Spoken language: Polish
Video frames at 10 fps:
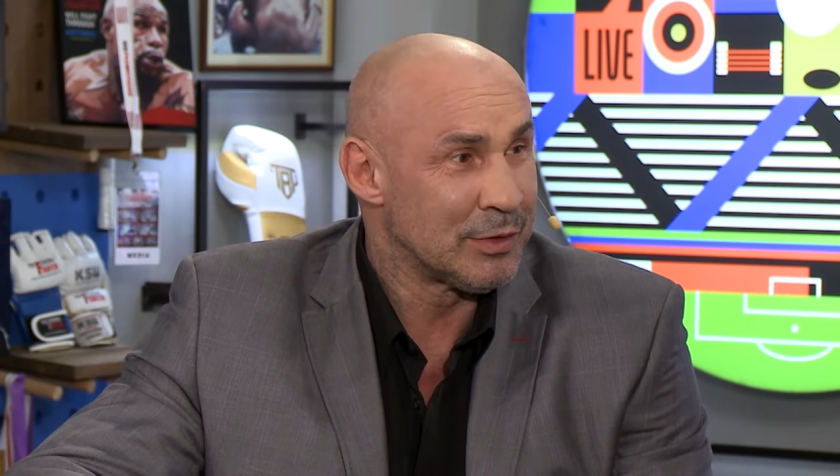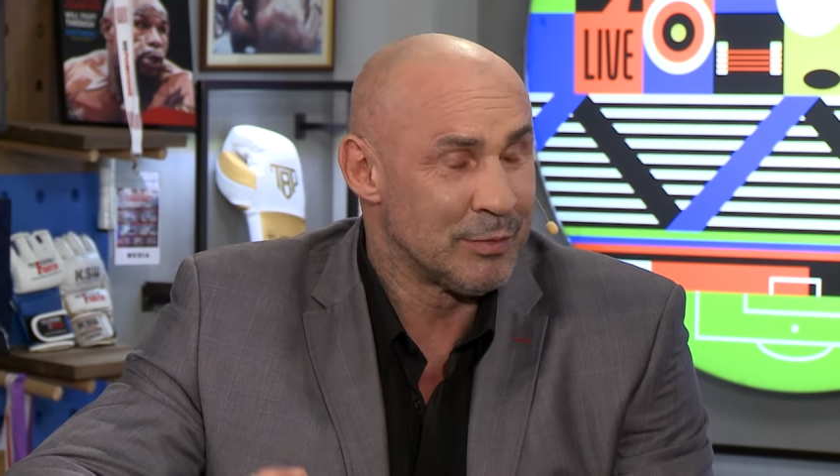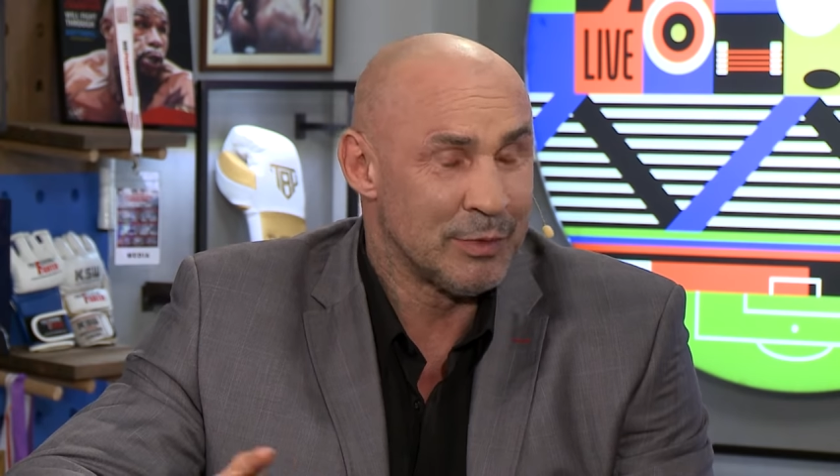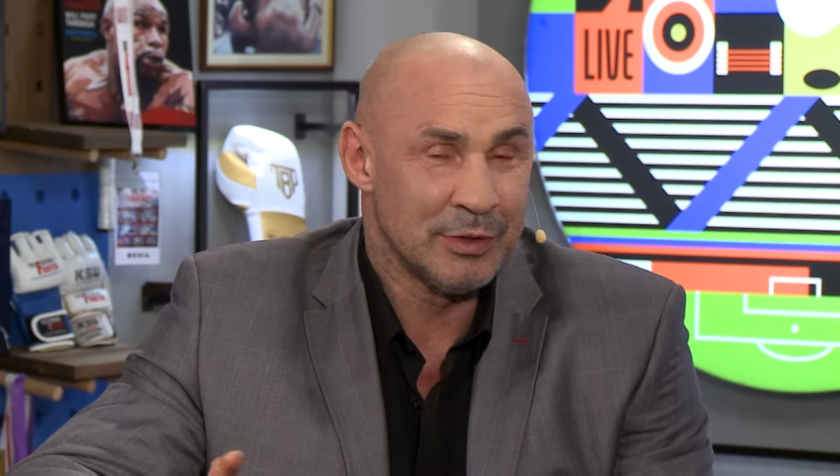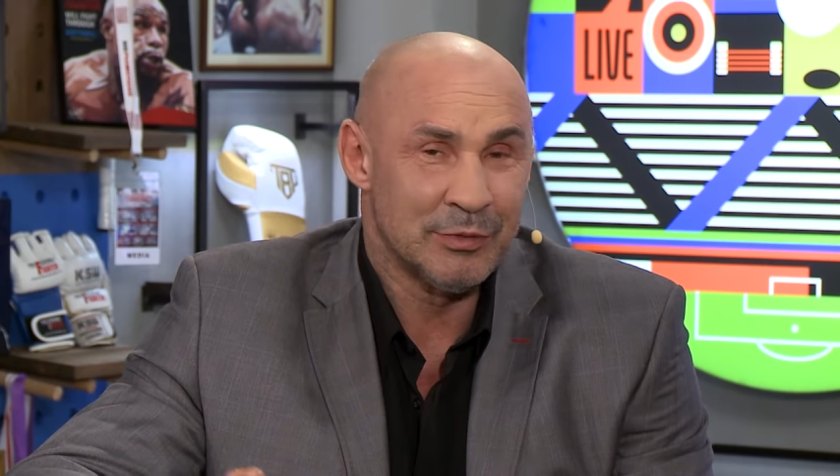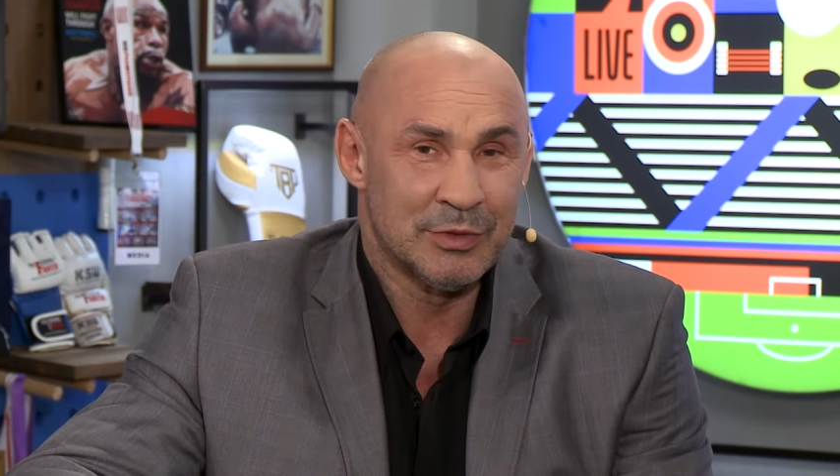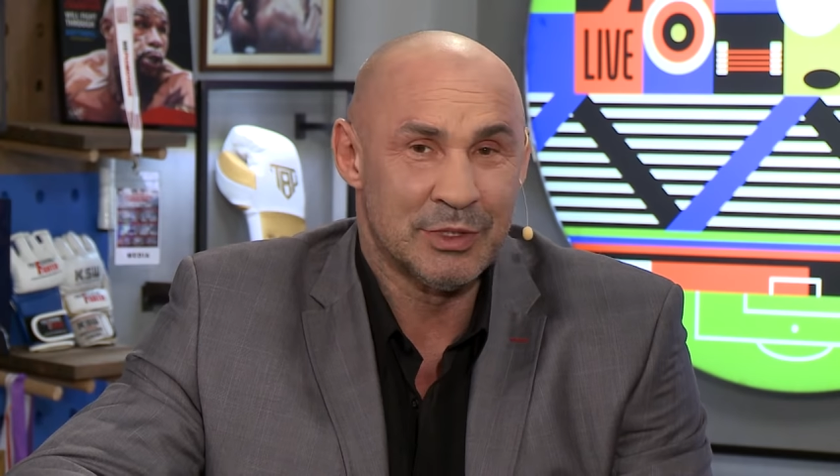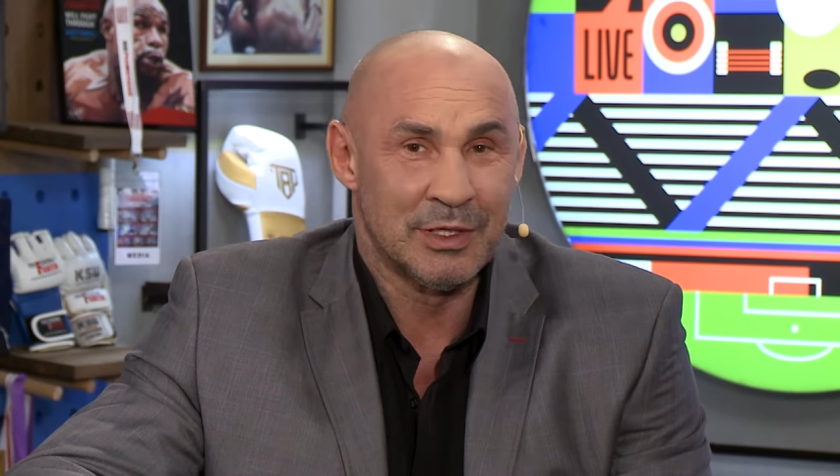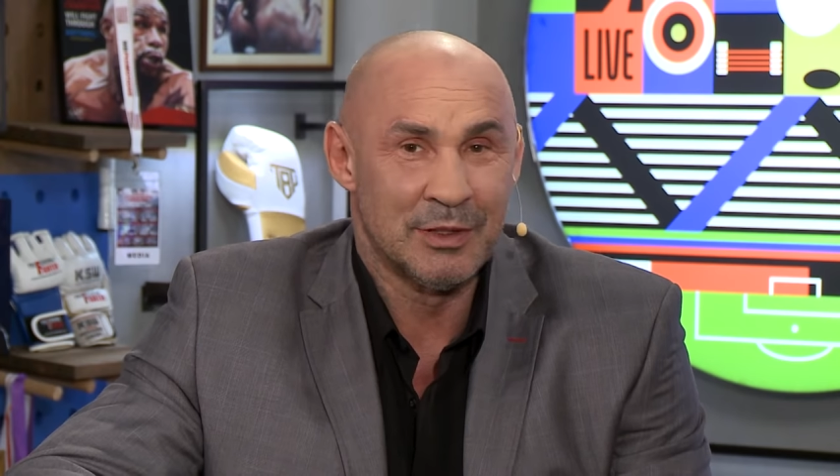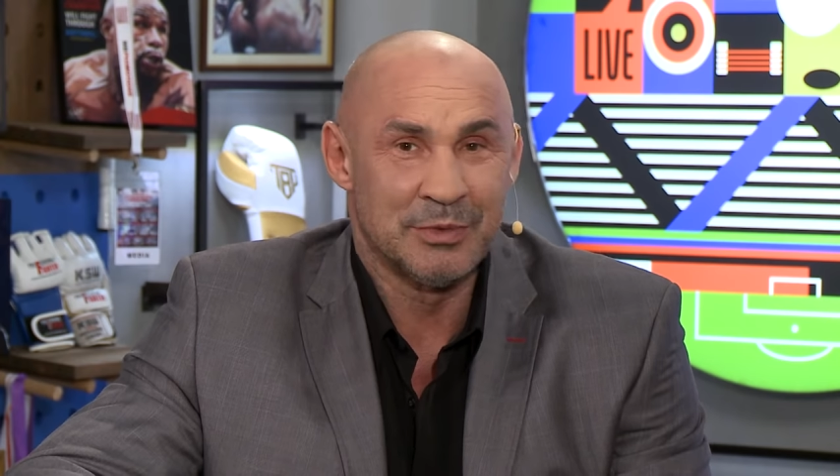
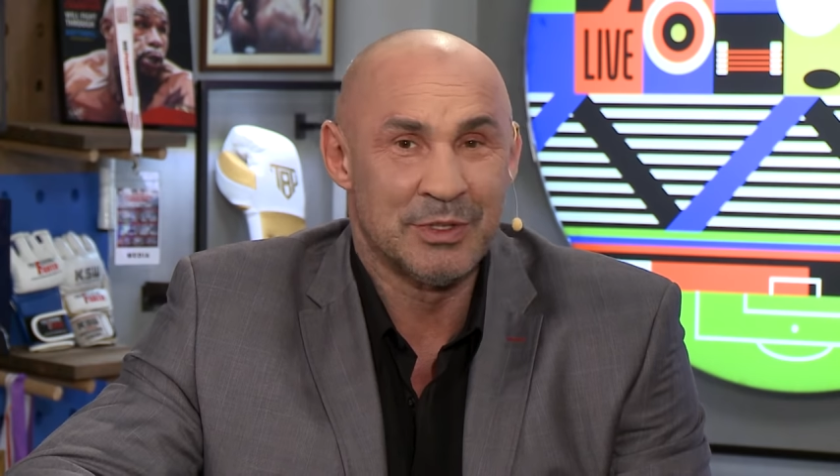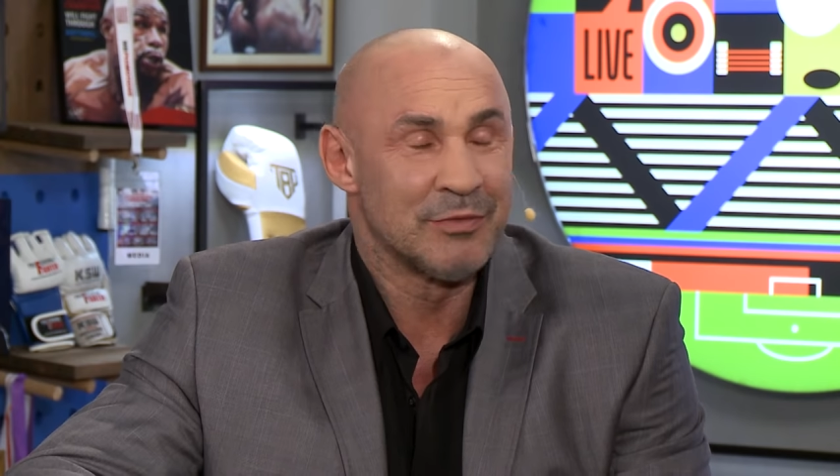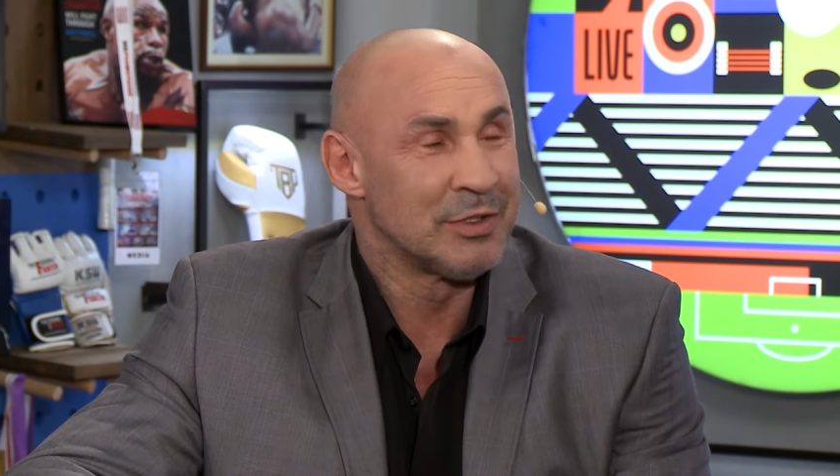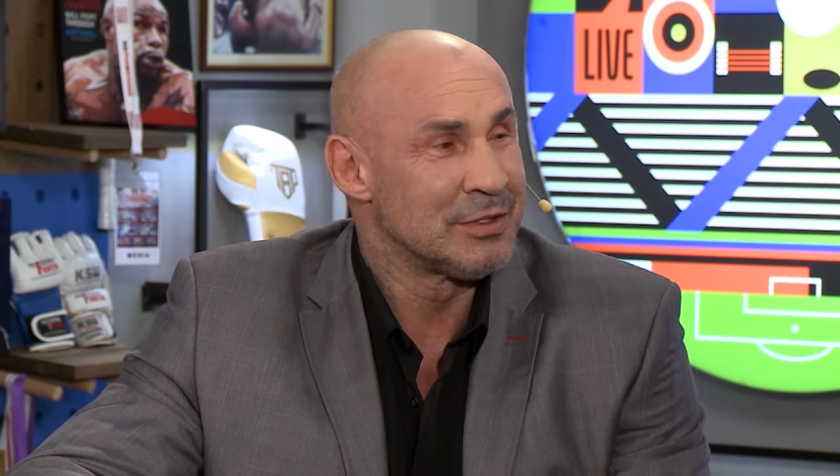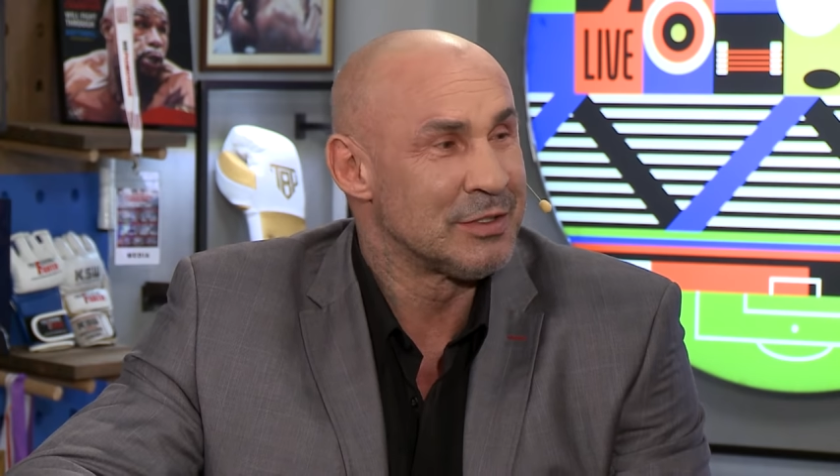emeryturze, ale obserwuje,